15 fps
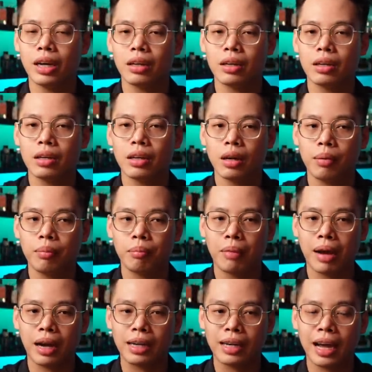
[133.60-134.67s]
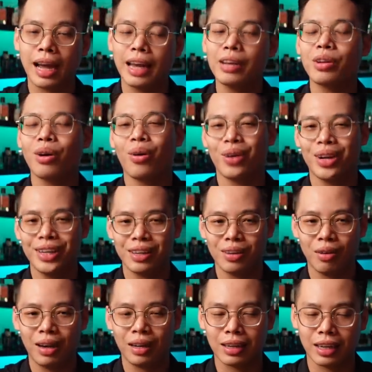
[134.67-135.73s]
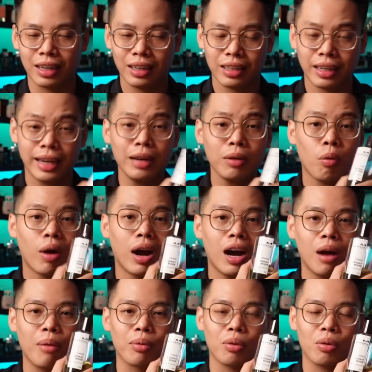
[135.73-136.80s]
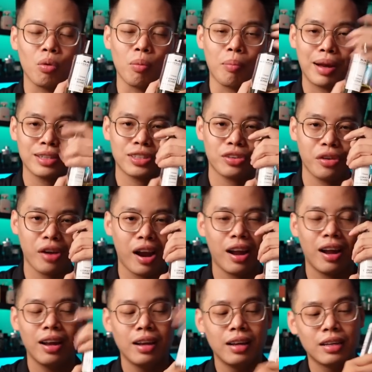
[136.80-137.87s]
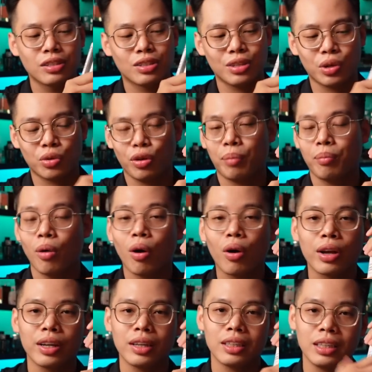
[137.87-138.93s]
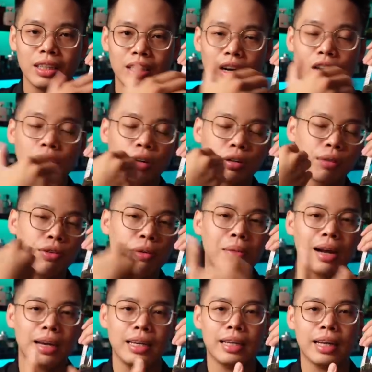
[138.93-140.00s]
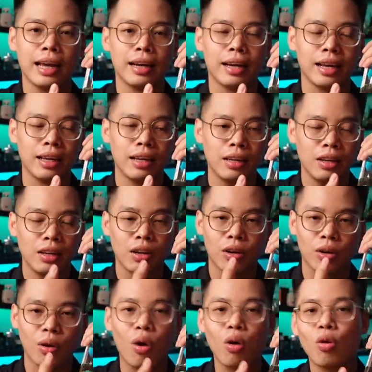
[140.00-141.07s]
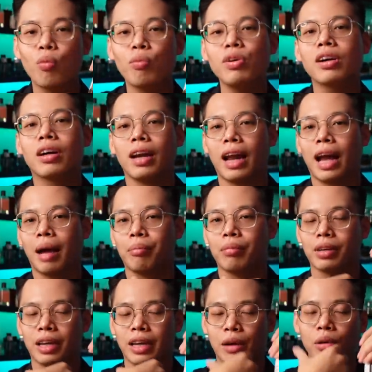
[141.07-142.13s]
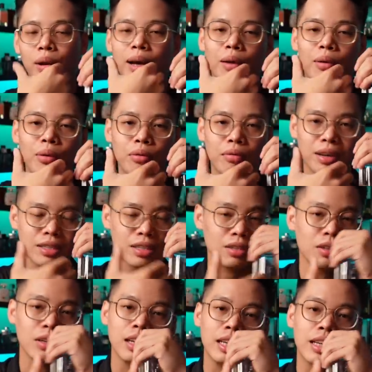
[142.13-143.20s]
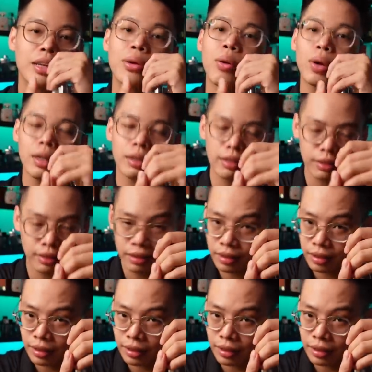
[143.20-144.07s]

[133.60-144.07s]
nhận mà người ta hay nói đó là cái cái, cái nét hóa học của Mansera Citrus Boy thì ở cái phiên bản Intel này nó cũng được làm khéo léo và xử lý tốt hơn